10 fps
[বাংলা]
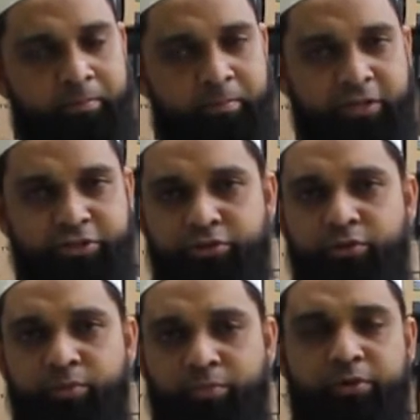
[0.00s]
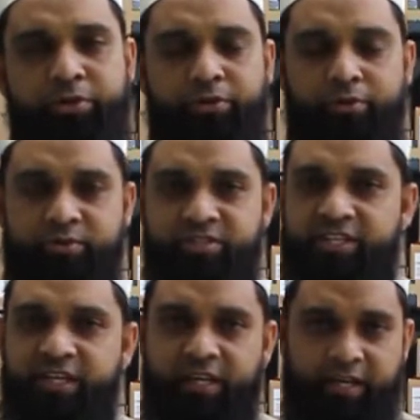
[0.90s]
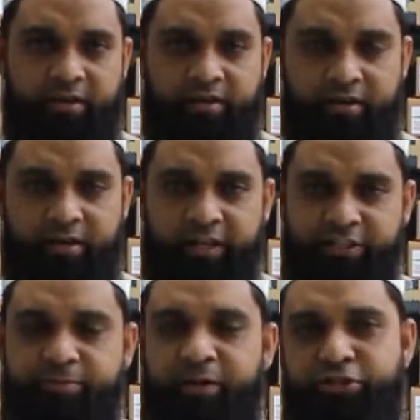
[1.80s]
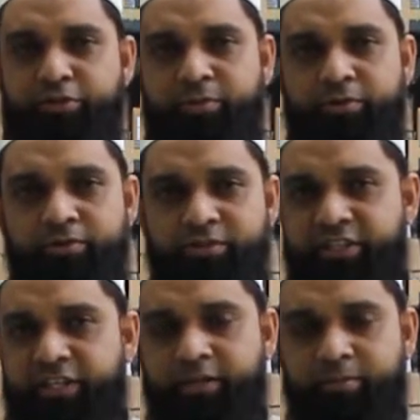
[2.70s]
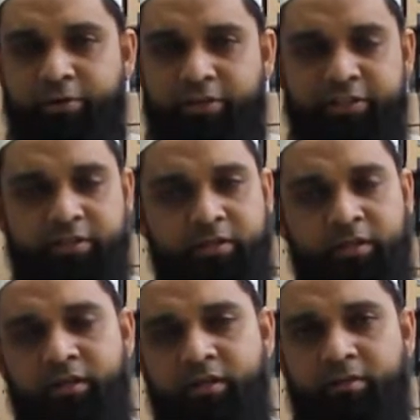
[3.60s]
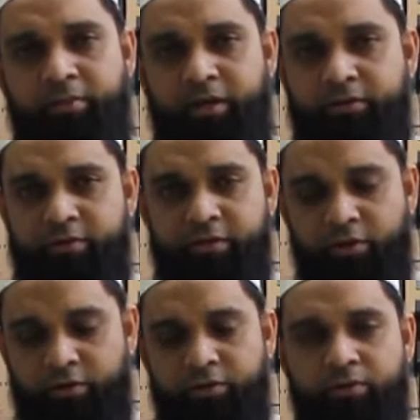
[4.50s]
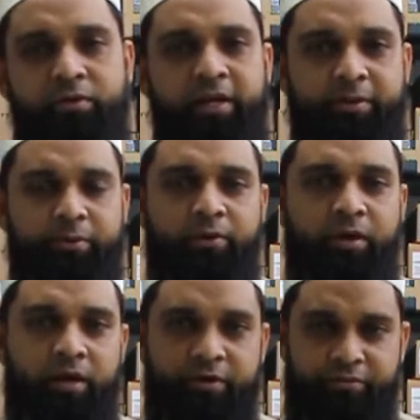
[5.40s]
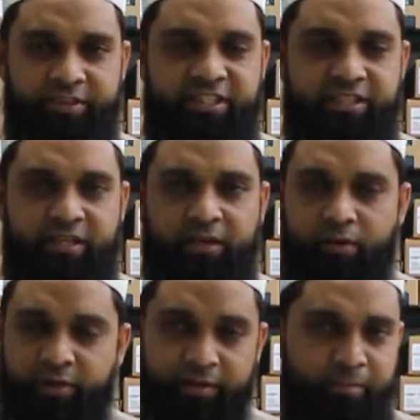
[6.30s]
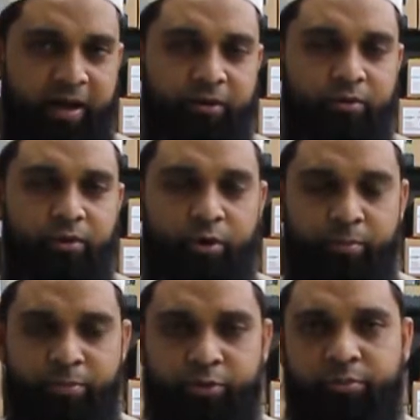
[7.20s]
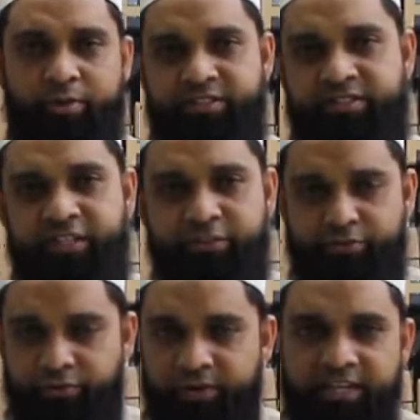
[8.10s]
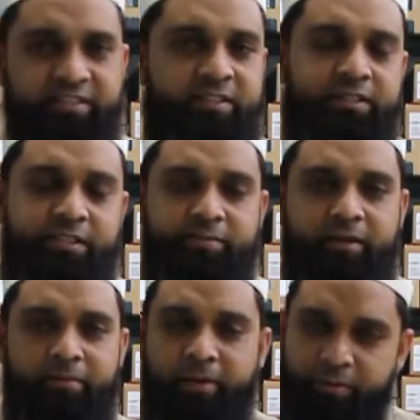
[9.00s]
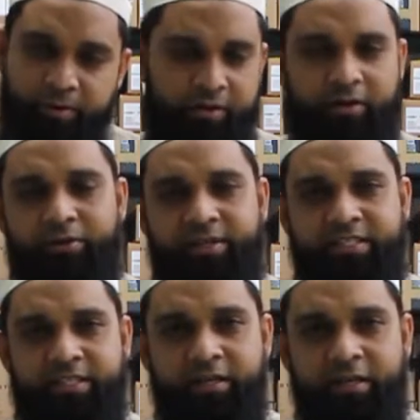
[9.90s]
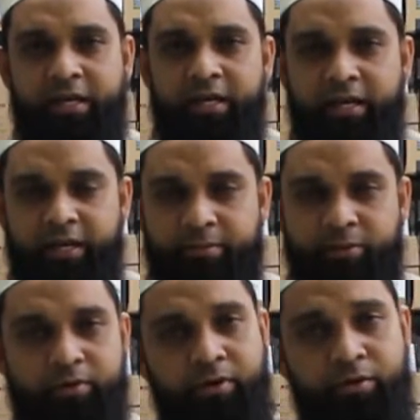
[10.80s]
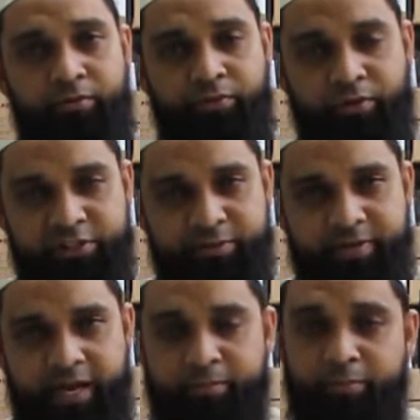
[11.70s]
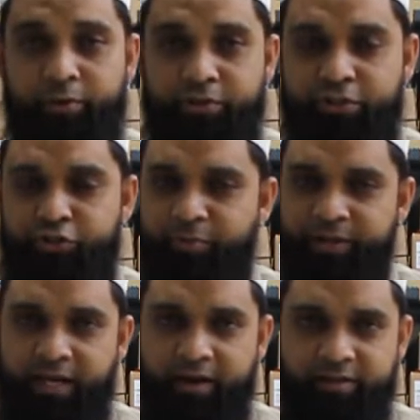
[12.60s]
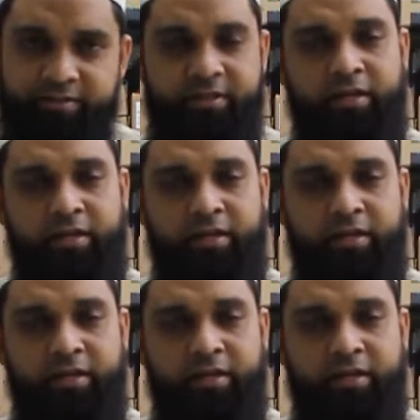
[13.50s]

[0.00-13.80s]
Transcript: পাঁচশো পনেরো জে এ এক্স পাঁচশো পনেরো জে এ মডেলটি ভালো করে লক্ষ্য করুন এবং ফিচারটা অনেক ভালো পনেরো পয়েন্ট সিক্স ফুল এইচডি ডিসপ্লে ব্যবহার করা হয়েছে এবং ফোর জিবি র্যাম বত্রিশশো মেগাহার্স